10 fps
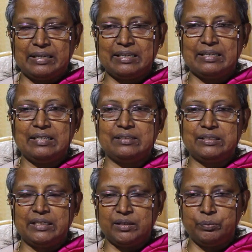பறக்கிற
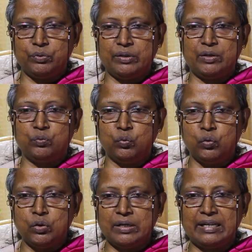சண்டை போடுற
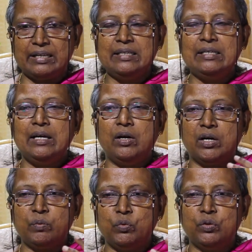ஓடுற
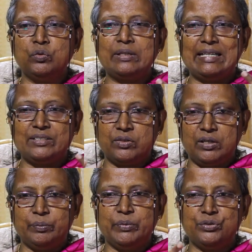ஹார்மோனும்
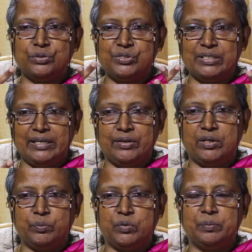கேட்டகாலமின்ஸும் ஸ்டீராய்டு
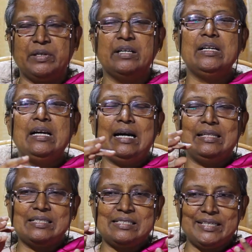ஹார்மோனுமா
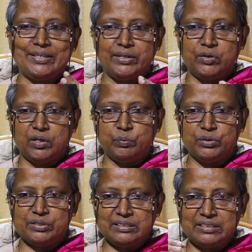அந்த ஸ்டீராய்டு
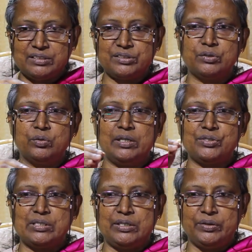ஹார்மோன் சிந்தசிஸ்க்கு
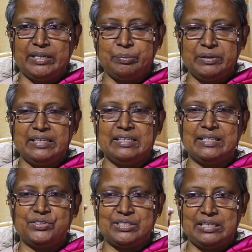கொலஸ்ட்ரால் டொனேட் பண்ணிவிட்டு
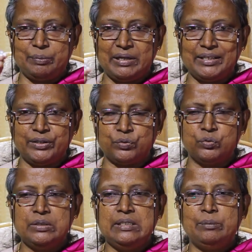ஹெச்டியில்
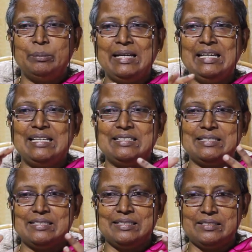மாறிக்கிறோம்
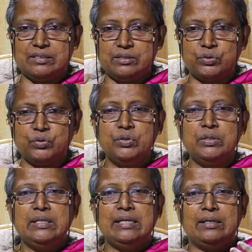பைலாசிட் சிந்தசிஸ்க்கும்
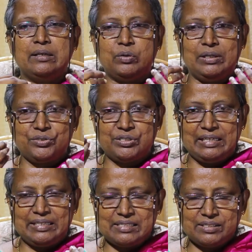
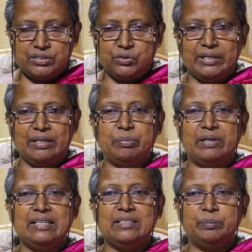கொலஸ்ட்ரால் எஸ்டசிட் டொனேட்
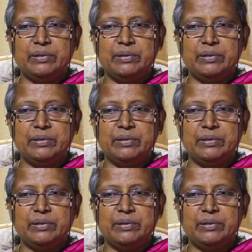பண்ணிவிட்டு